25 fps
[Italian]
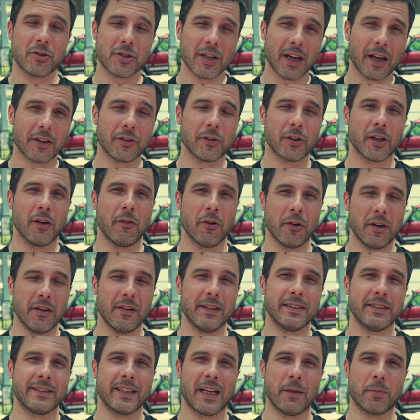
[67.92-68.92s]
Certo che voglio
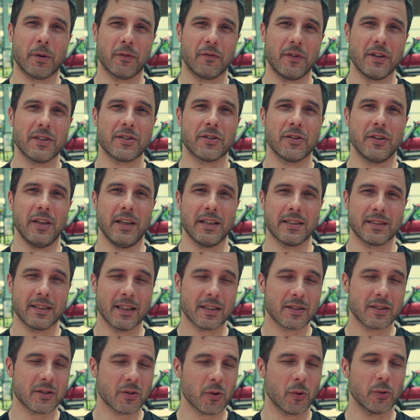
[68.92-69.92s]
diventare professionista,
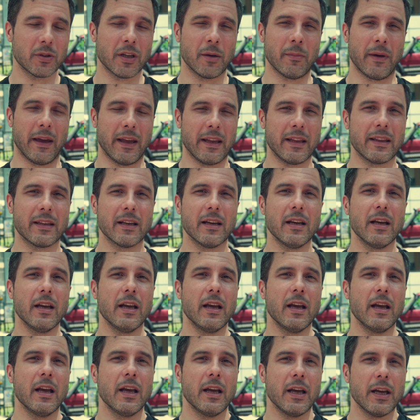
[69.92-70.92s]
assolutamente.
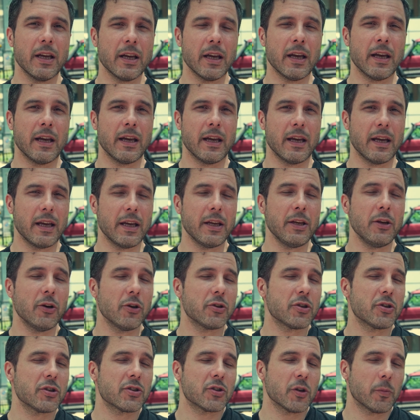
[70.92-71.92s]
Eh, io
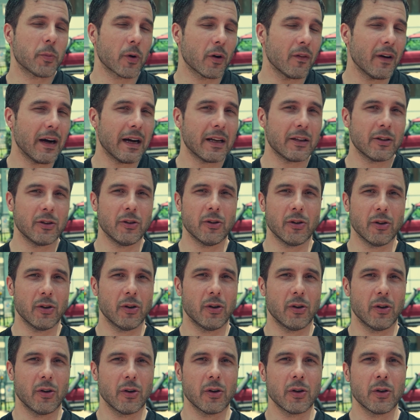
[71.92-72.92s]
ci sto
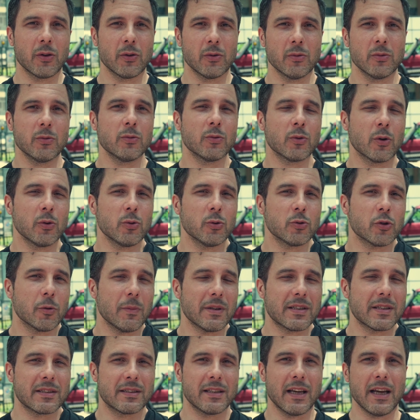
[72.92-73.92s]
provando mm, con tutto
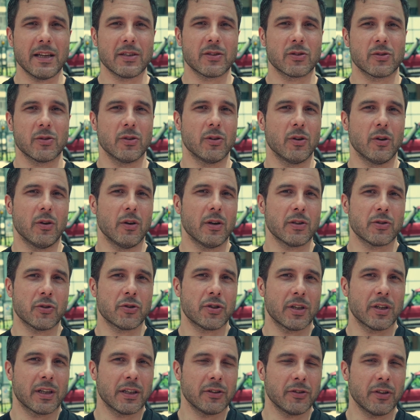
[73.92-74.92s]
me stesso, sto
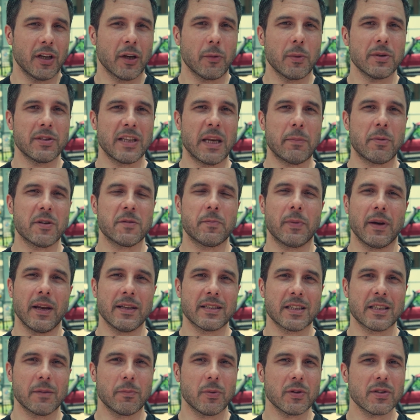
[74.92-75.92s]
cercando di acquisire più
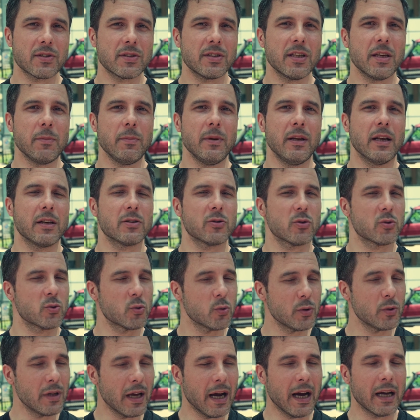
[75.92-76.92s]
esperienza possibile, sto
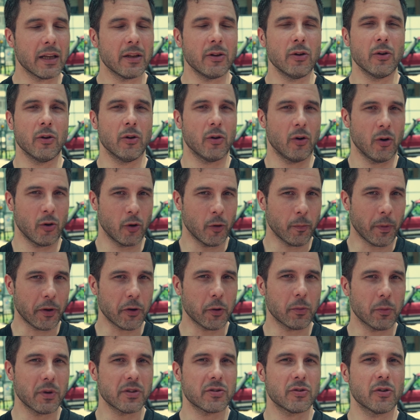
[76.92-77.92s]
studiando, ho
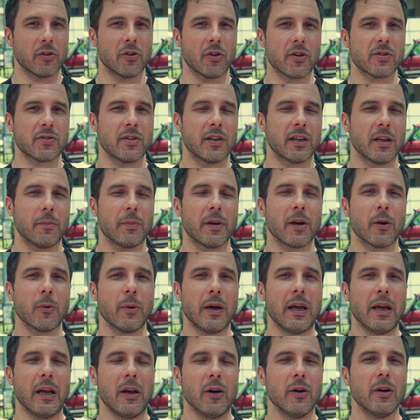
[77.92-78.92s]
comprato questo corso anche per
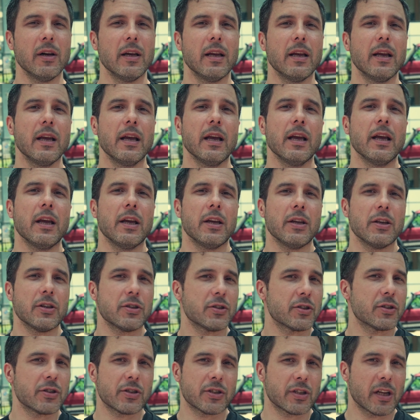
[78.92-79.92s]
quello,
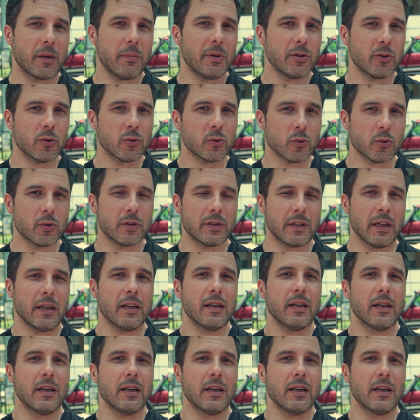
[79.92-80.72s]
ce la metto tutta.